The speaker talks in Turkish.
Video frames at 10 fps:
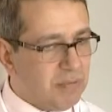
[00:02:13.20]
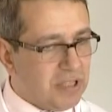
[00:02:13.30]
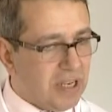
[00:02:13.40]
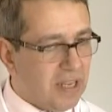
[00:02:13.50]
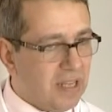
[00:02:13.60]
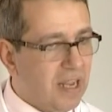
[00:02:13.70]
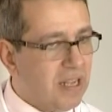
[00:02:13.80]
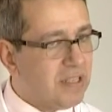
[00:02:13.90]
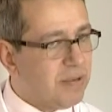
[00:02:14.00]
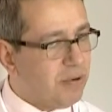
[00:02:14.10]
bir şekilde
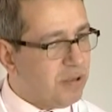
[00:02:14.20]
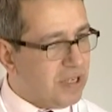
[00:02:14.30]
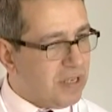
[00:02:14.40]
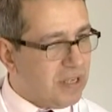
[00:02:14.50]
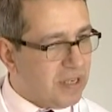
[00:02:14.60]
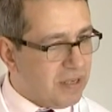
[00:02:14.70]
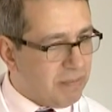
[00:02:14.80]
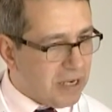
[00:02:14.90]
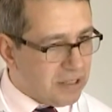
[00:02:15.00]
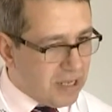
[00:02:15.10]
antibiyotik e,
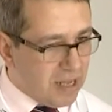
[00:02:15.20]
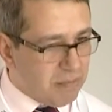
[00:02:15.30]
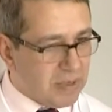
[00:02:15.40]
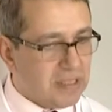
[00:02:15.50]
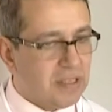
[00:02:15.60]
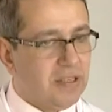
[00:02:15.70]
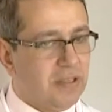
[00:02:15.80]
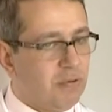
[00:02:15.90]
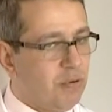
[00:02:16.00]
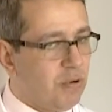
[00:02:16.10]
başlanmasıdır.
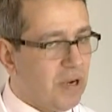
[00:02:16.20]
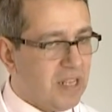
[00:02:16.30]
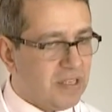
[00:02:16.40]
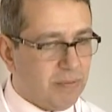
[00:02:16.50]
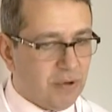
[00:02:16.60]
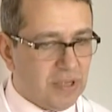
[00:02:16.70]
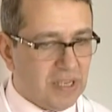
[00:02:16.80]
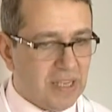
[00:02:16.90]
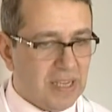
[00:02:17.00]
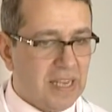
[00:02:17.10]
Uygun
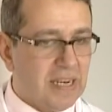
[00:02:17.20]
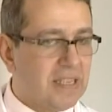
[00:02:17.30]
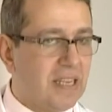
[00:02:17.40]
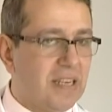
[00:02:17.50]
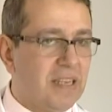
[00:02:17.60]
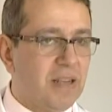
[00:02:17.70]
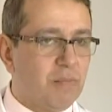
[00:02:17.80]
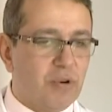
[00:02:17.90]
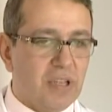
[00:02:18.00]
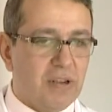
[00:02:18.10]
antibiyotik ki en etkili
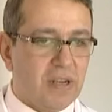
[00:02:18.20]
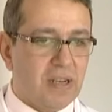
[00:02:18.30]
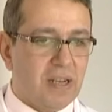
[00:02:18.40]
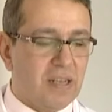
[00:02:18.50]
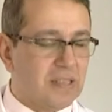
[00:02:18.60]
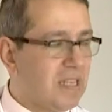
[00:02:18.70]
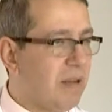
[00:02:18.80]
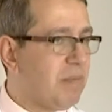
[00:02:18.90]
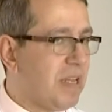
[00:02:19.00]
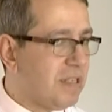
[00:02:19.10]
burada e,
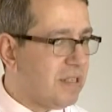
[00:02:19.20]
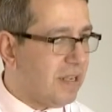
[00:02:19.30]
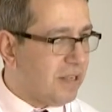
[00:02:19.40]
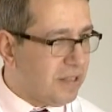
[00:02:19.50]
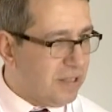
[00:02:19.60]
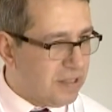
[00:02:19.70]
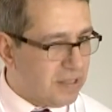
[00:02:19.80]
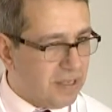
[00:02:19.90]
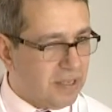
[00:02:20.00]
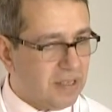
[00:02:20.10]
ağızdan penisilindir.
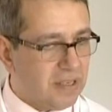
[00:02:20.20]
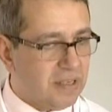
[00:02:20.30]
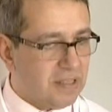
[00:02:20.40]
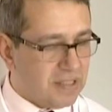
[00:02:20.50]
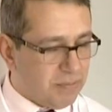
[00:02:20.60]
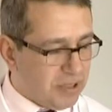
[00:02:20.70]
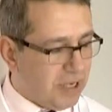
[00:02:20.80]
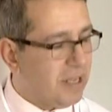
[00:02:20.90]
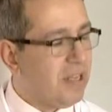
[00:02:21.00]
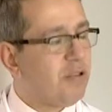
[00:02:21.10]
E, hızlı bir
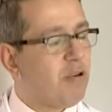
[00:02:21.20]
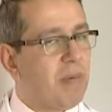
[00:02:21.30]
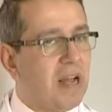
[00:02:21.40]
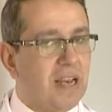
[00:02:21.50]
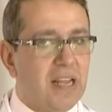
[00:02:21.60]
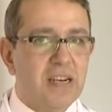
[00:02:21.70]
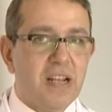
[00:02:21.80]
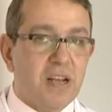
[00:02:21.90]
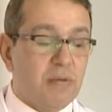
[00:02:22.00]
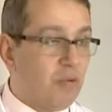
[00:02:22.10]
şekilde toparlar.
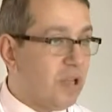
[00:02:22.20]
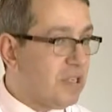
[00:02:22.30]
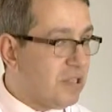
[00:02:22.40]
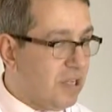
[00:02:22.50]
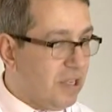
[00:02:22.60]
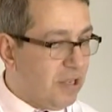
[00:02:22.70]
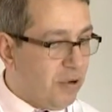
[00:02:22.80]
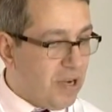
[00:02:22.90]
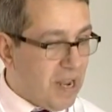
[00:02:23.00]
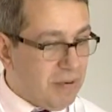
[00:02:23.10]
Bulaşıcılığı
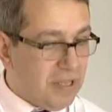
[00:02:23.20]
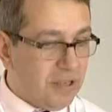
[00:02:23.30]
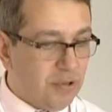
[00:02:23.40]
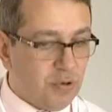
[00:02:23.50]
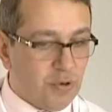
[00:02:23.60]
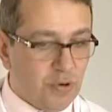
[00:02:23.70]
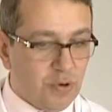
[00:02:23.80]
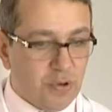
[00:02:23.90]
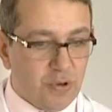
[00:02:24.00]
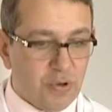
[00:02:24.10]
önemlidir çünkü
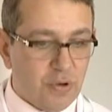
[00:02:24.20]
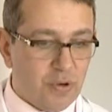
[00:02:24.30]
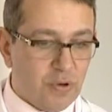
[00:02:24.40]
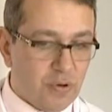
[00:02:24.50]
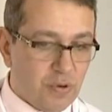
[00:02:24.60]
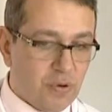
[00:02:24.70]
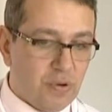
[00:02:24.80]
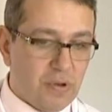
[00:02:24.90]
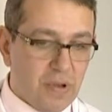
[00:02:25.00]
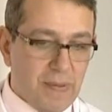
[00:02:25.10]

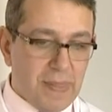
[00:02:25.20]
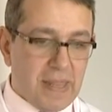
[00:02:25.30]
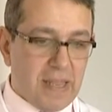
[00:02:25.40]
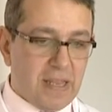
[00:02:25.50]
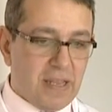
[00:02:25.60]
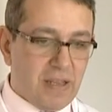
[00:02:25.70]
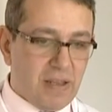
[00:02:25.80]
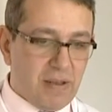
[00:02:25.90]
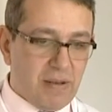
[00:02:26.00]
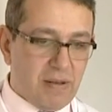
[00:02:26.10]
e, ee,
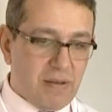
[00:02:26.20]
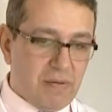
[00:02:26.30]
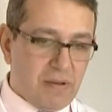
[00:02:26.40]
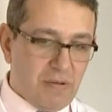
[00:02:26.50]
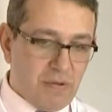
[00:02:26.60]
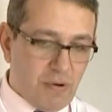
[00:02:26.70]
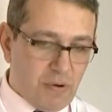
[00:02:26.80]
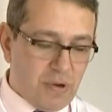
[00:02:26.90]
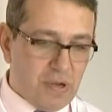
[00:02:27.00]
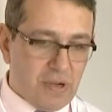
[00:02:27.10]

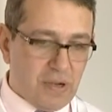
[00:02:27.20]
çok e,